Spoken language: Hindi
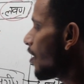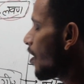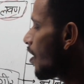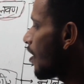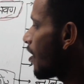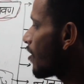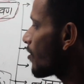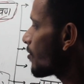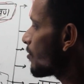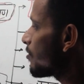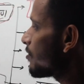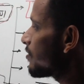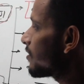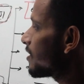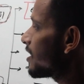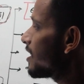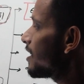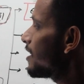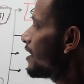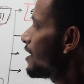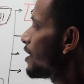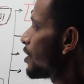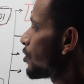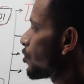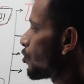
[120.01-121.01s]
और कौन थे
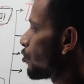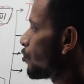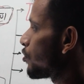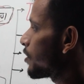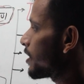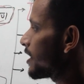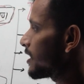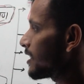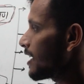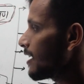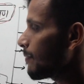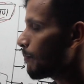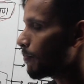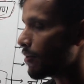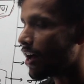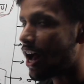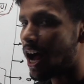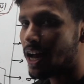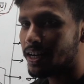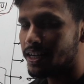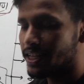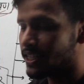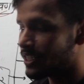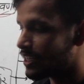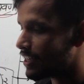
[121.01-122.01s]
तो उनके साथ
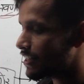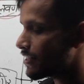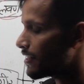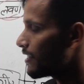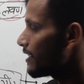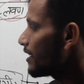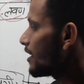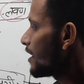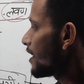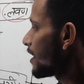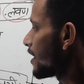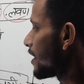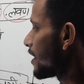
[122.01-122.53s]
पढ़ाने के लिए